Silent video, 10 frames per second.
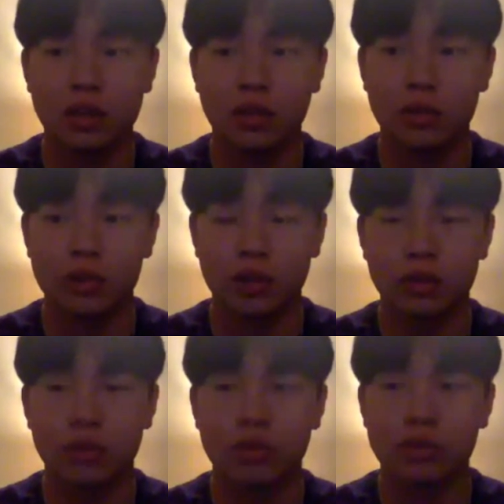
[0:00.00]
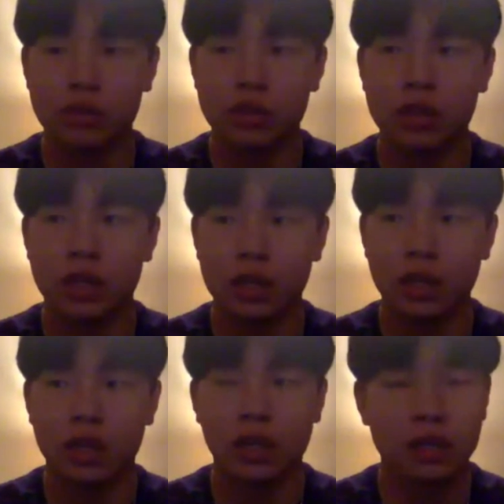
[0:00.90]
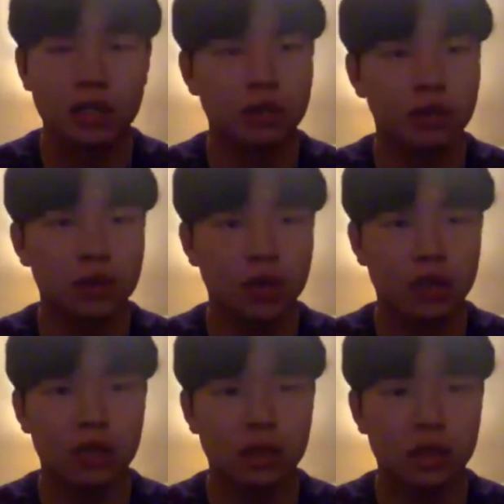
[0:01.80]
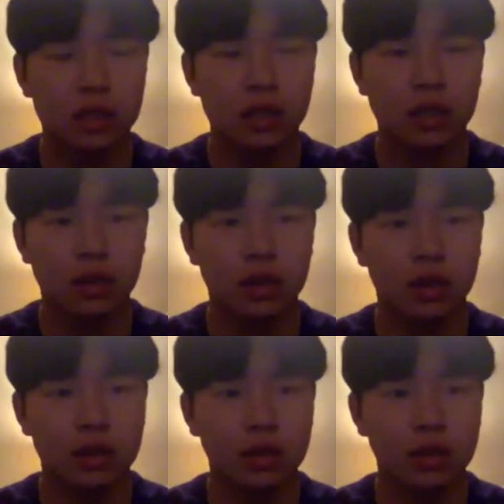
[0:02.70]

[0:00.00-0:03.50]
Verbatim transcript: 뭐 저녁 먹고 숙제하다가 씻고 자는 시기인것 같아요.